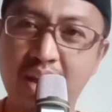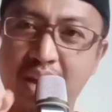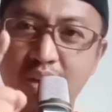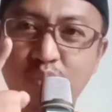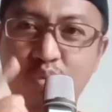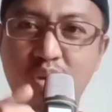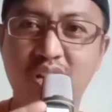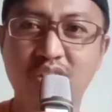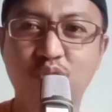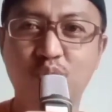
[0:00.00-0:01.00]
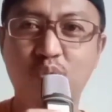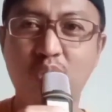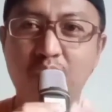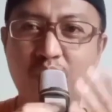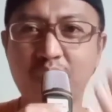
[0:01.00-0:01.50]
Namun,
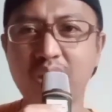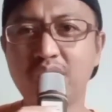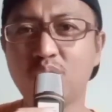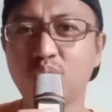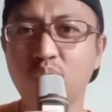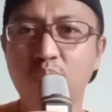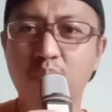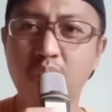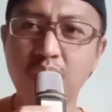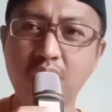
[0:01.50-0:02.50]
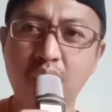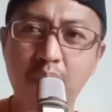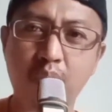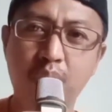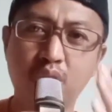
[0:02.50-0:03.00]
kesungguhan pemain untuk
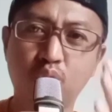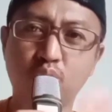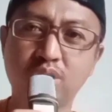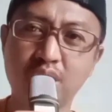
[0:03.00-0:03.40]
menang membantu